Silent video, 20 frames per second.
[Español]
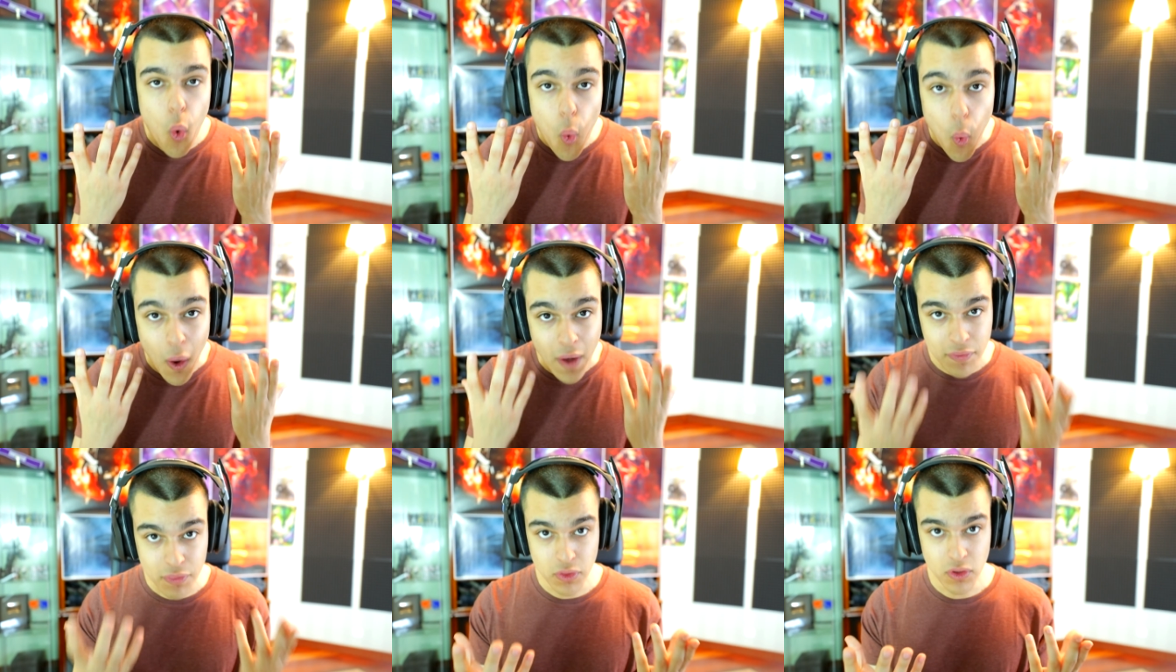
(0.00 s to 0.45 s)

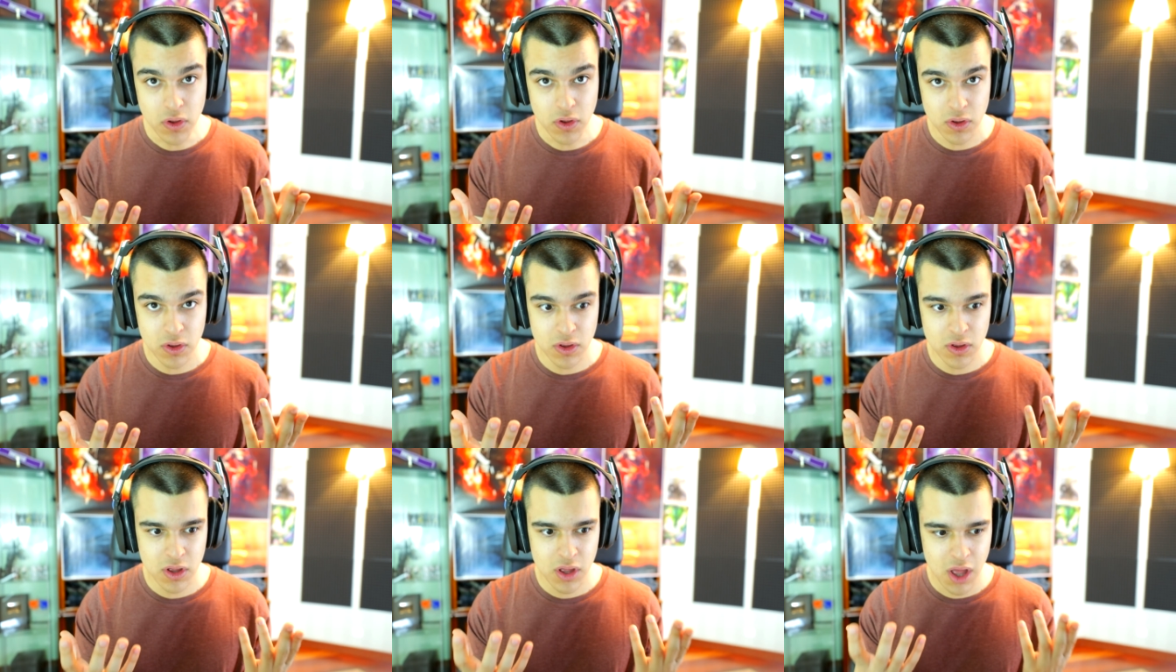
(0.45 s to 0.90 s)
¿Cuándo
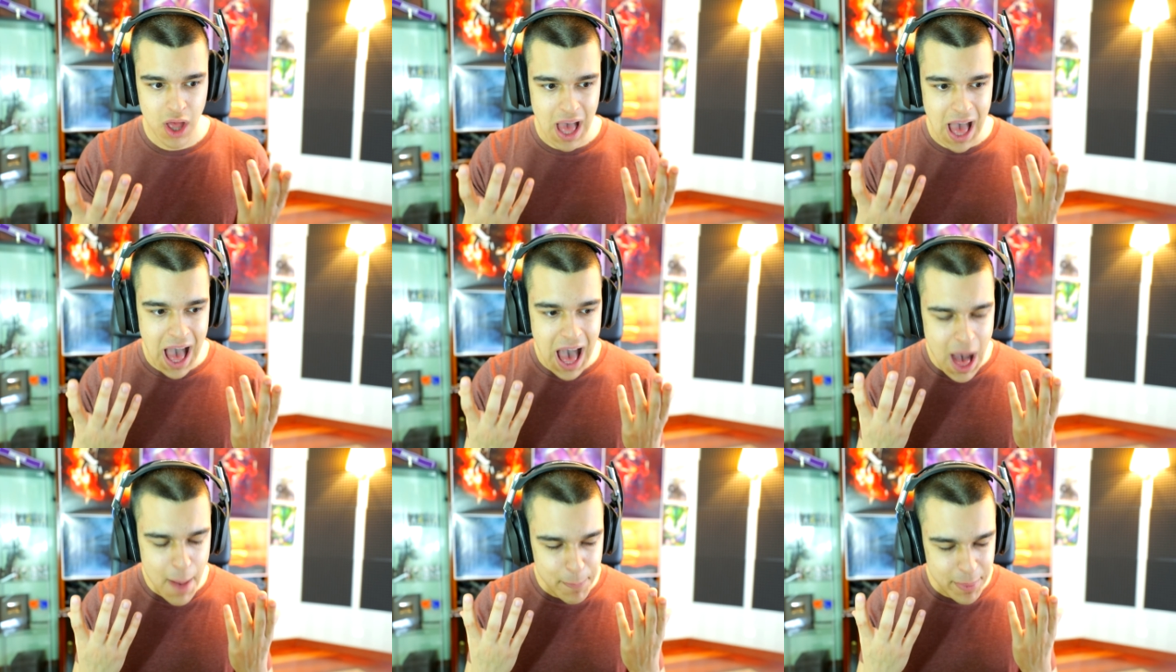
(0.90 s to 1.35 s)

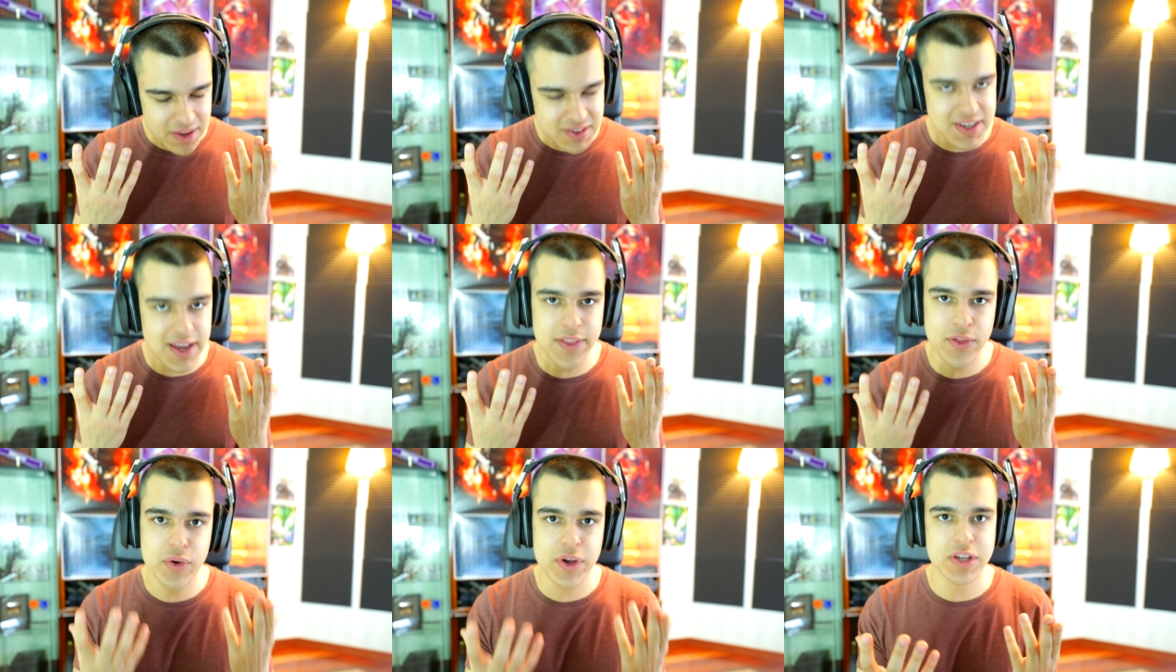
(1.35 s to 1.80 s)
ha
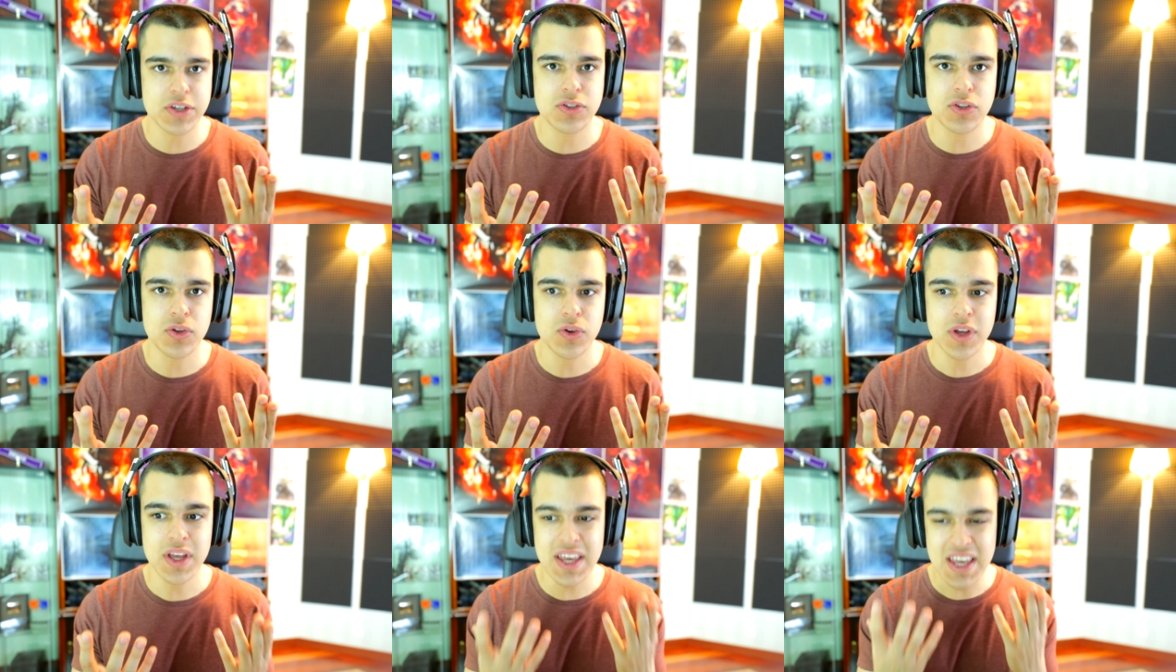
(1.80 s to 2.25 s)
pasado
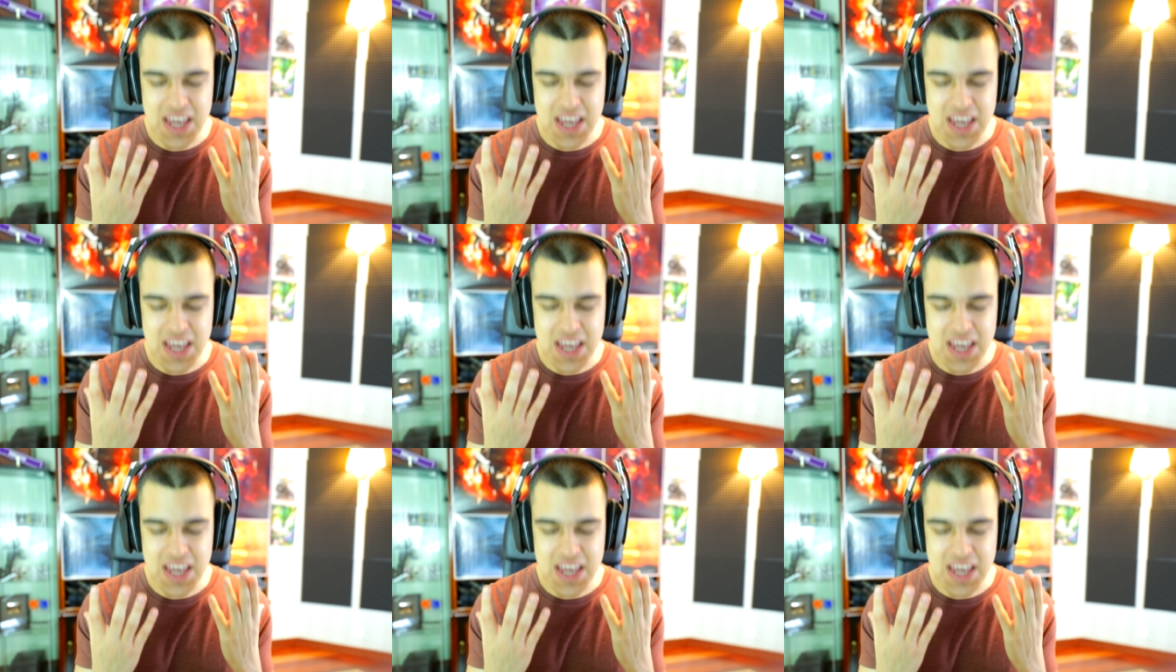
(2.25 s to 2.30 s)
esto?